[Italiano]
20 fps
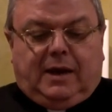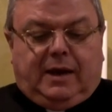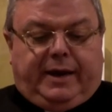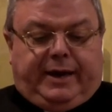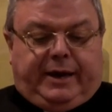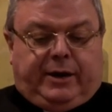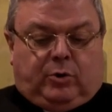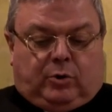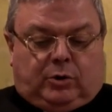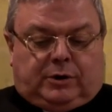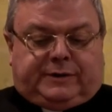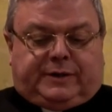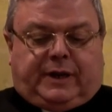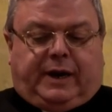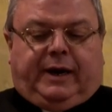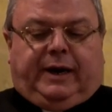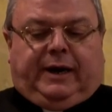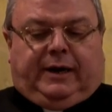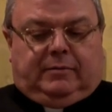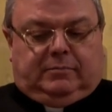e
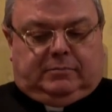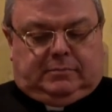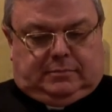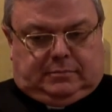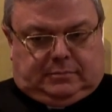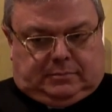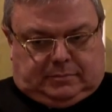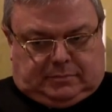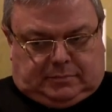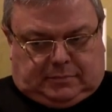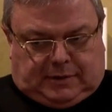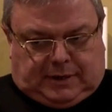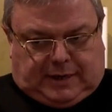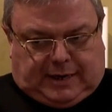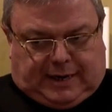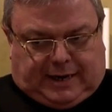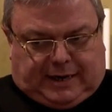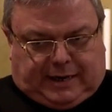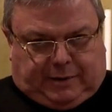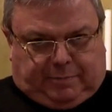oltre
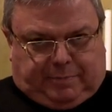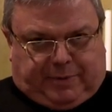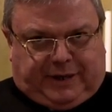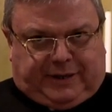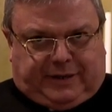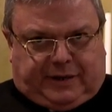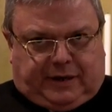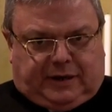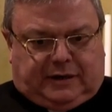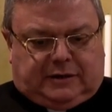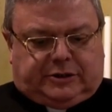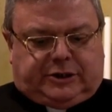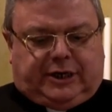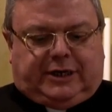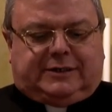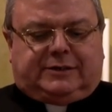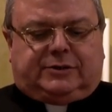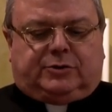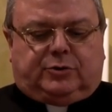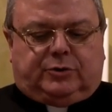a ripetere il
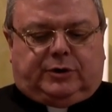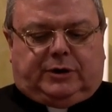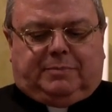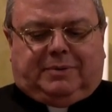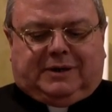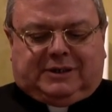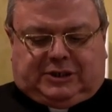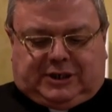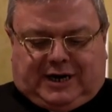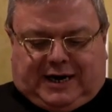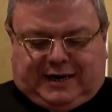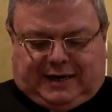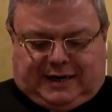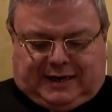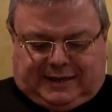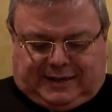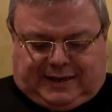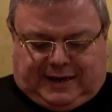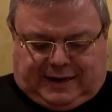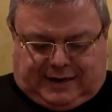gesto di baciare
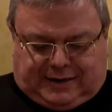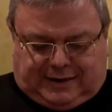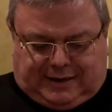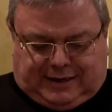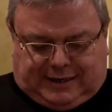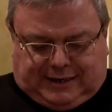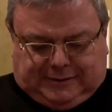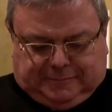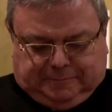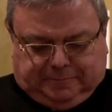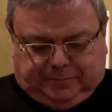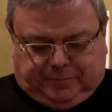la terra,